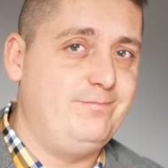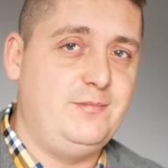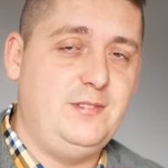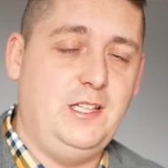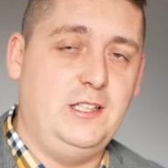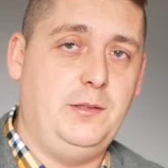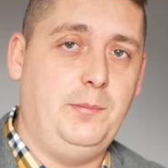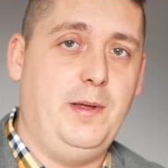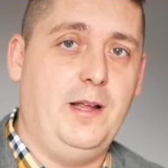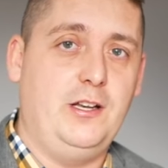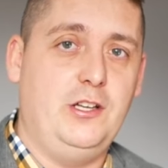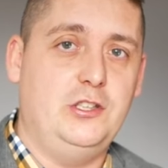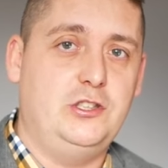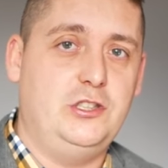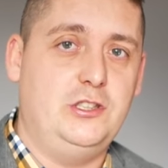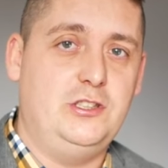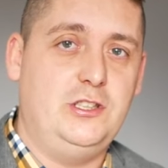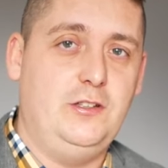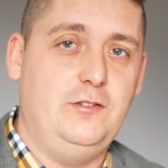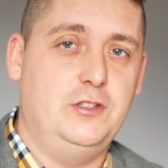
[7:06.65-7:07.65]
niezmiernie
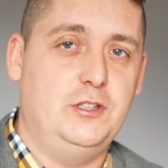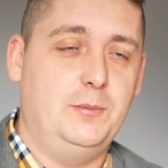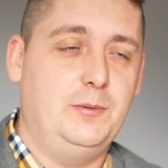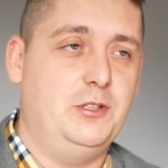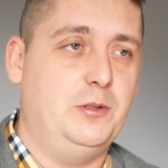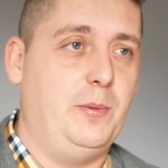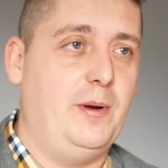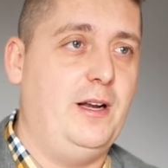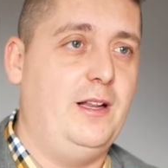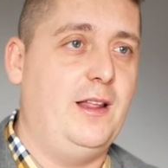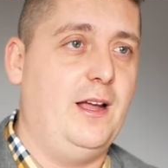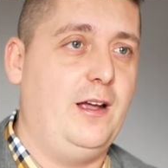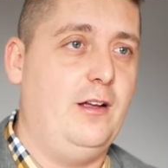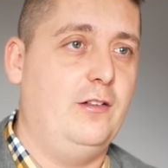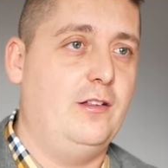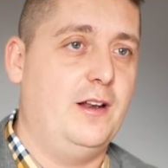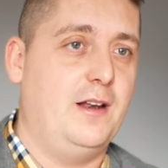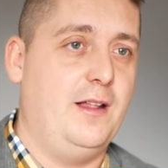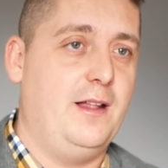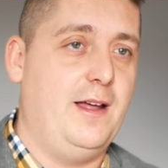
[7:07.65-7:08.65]
szczęśliwy, że będziemy mieli
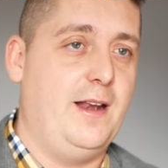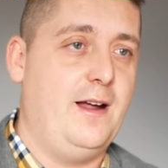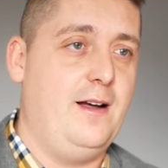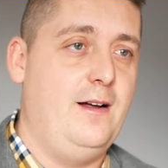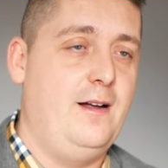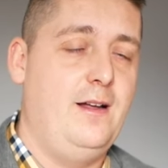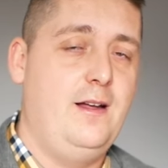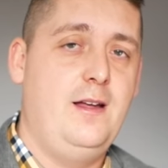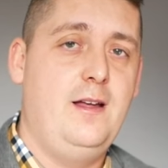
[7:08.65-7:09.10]
takiego trenera.